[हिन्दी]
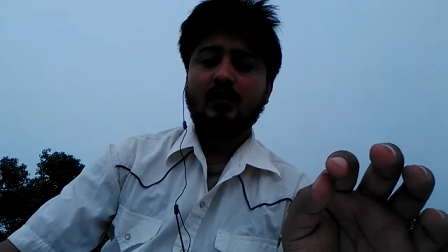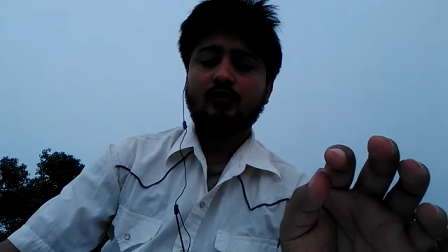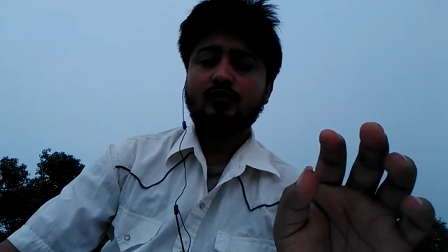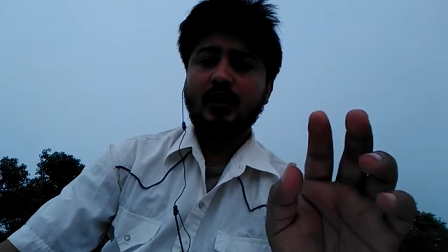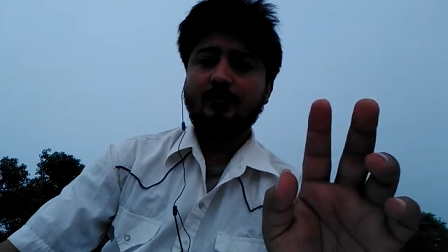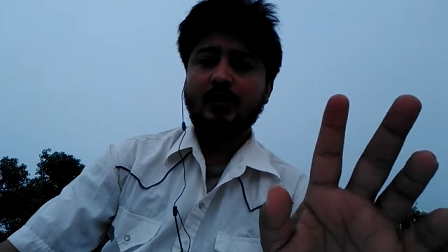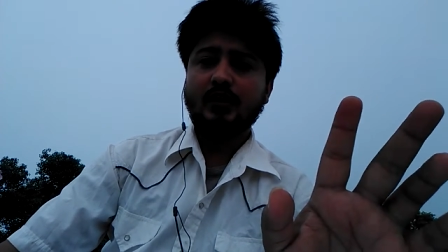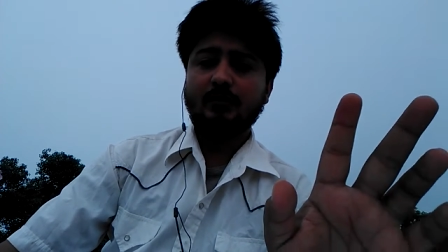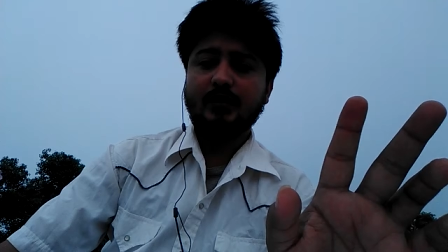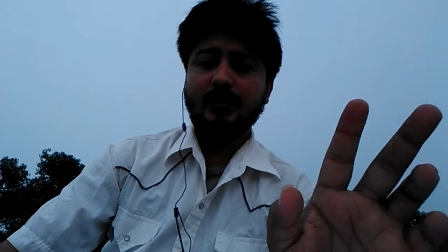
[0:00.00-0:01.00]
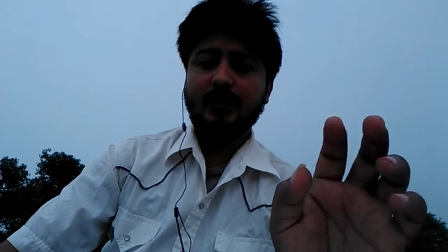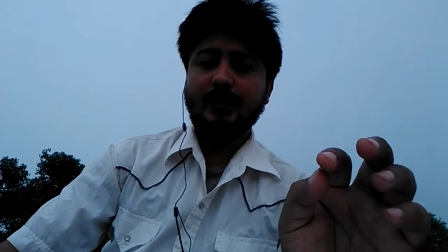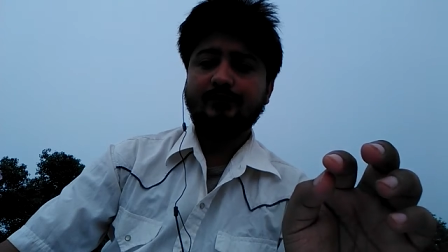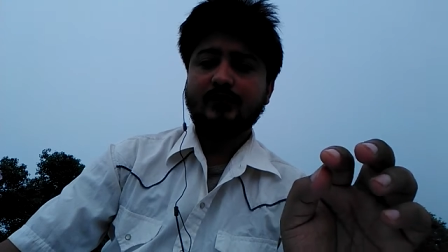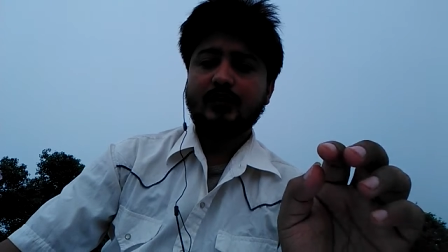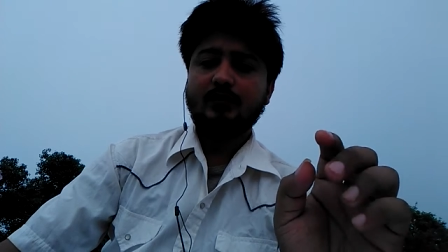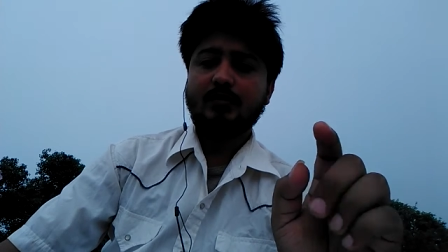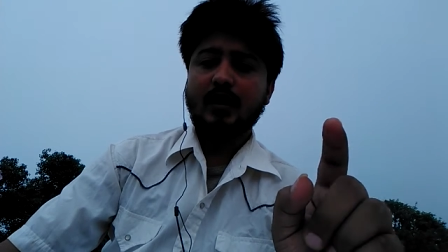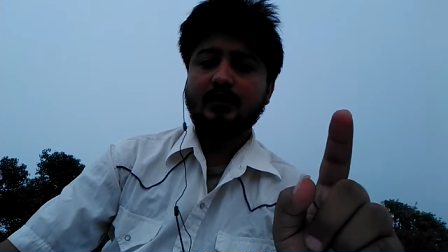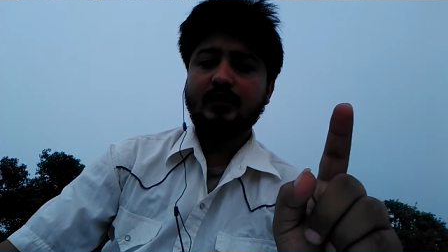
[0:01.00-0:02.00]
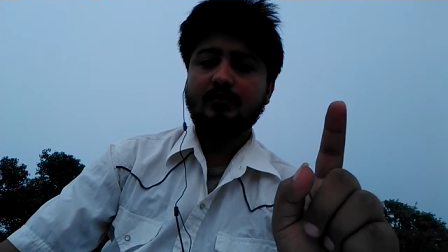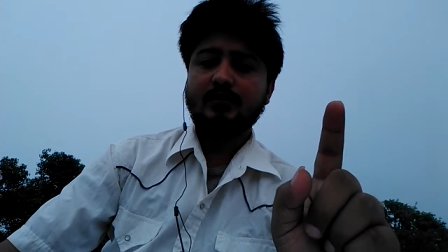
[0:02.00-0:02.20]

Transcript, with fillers: दूसरा पॉइंट नंबर ये है कि बाकी